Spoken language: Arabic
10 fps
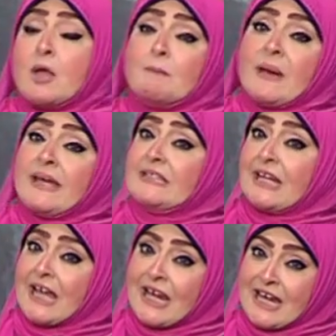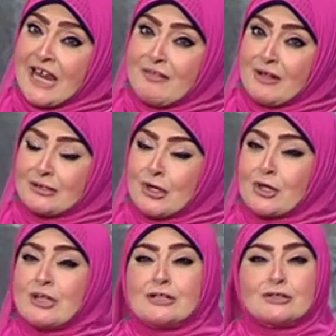بعيدا عن هذا
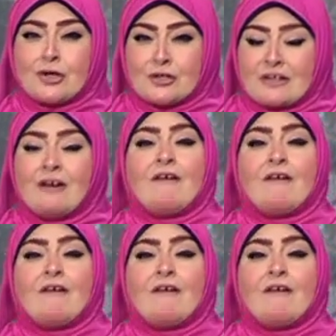التقرير التقرير